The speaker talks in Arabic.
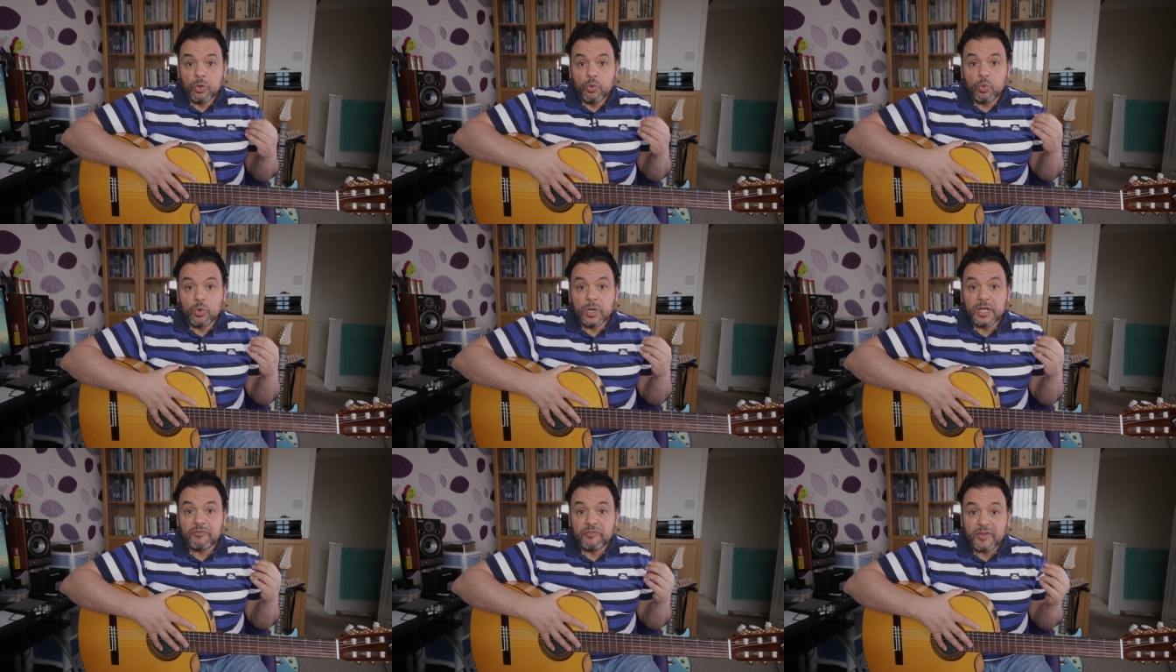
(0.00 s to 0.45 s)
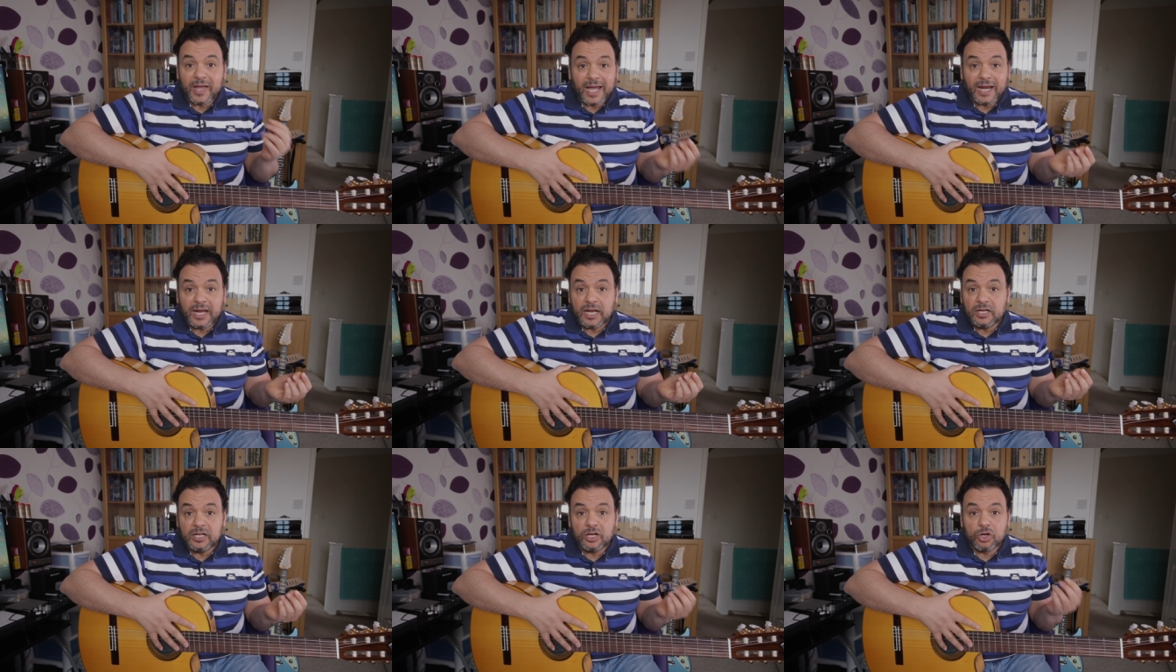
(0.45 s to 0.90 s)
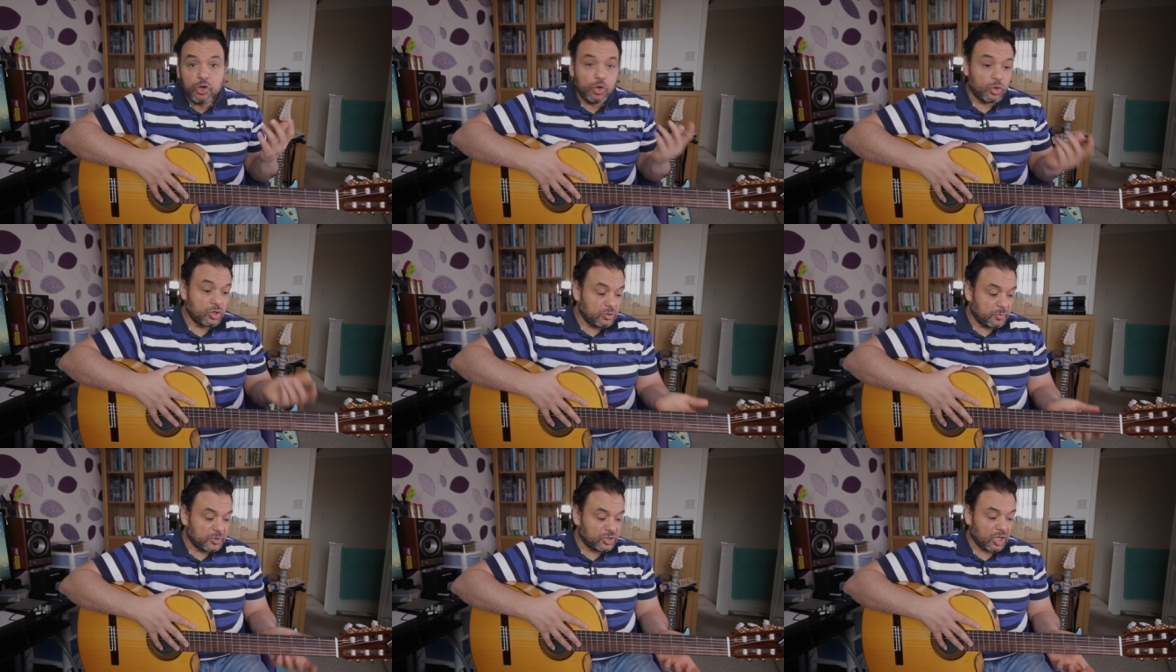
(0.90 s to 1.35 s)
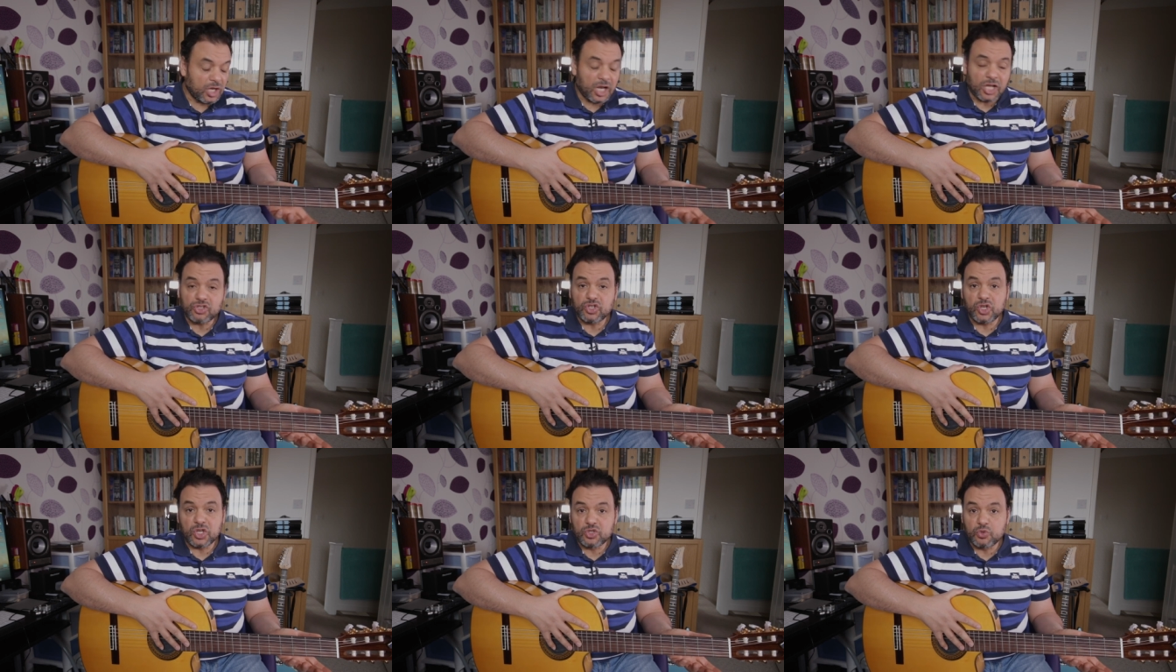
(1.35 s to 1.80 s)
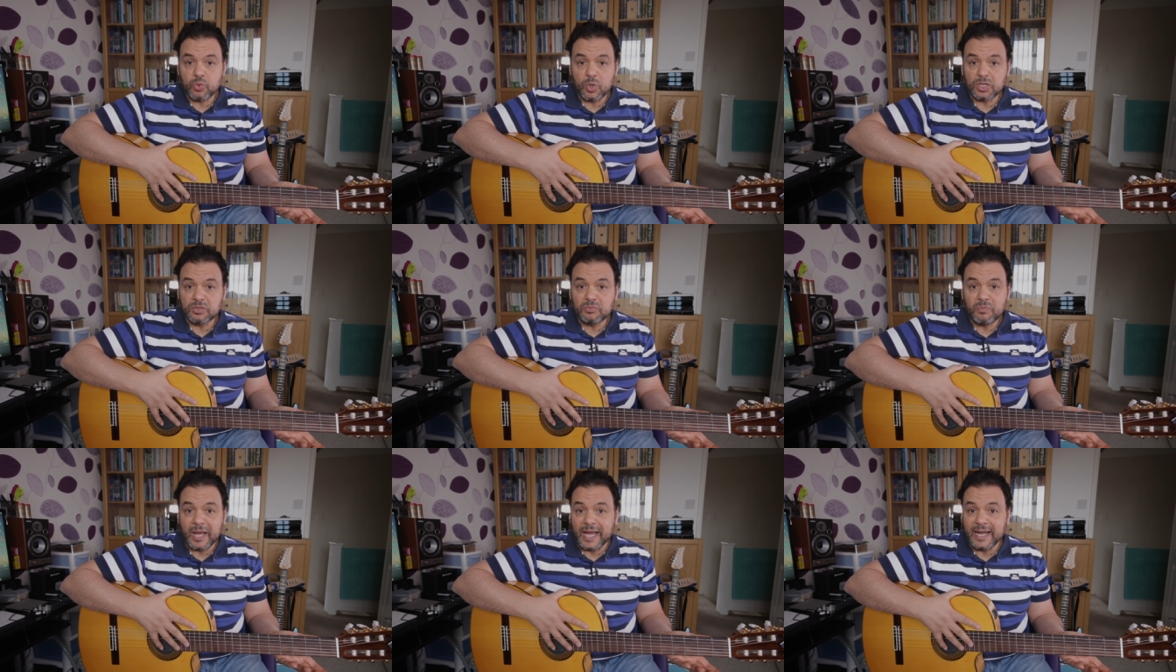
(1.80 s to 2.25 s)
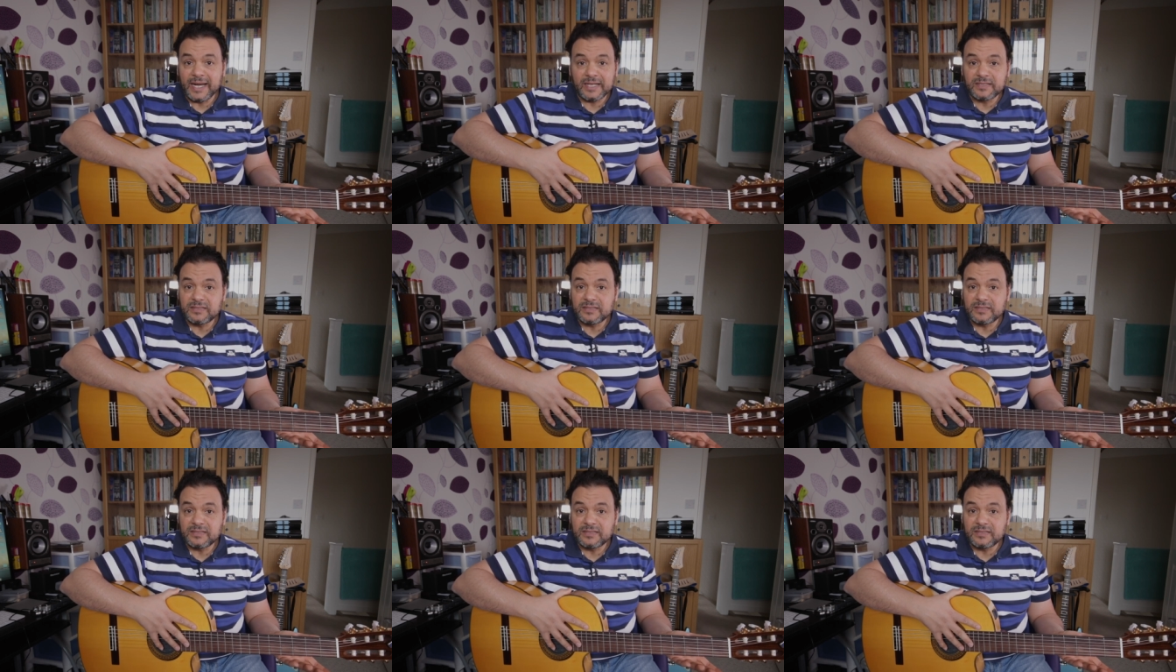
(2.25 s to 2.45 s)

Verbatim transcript: وفعلا الكورد بيطلعش اصوات معانا